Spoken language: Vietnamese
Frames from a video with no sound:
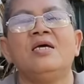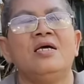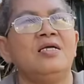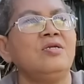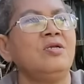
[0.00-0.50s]

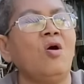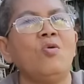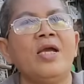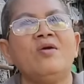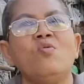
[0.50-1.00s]
ờ, đồ
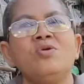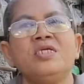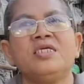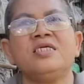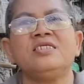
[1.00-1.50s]
ăn uống
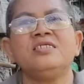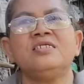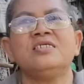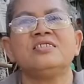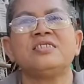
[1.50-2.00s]
này kia với
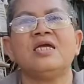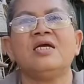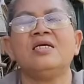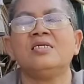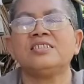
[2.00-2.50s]
ờ,
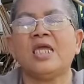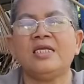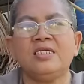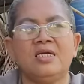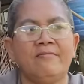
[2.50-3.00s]
cha
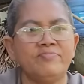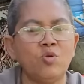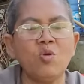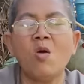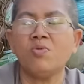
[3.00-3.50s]
trái ờ,
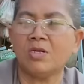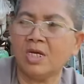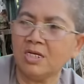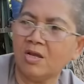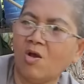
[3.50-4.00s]
thuốc lốt rồi
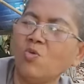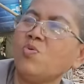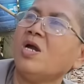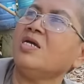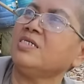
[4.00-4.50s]
đó hỏi hút
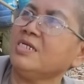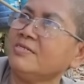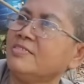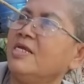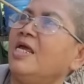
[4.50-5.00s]
hết đó
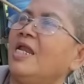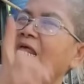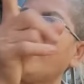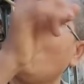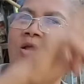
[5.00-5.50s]

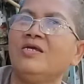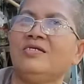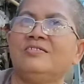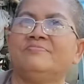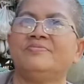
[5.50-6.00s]
là nó đó
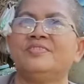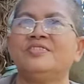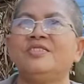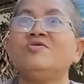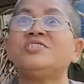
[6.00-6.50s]
ừ,
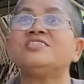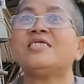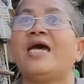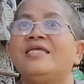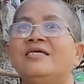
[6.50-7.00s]
là, đó xịt
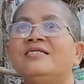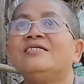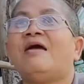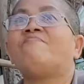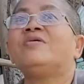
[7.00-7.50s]
xài đó là, nó
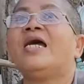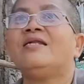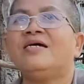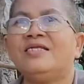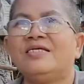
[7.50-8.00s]
gặp gắn đó là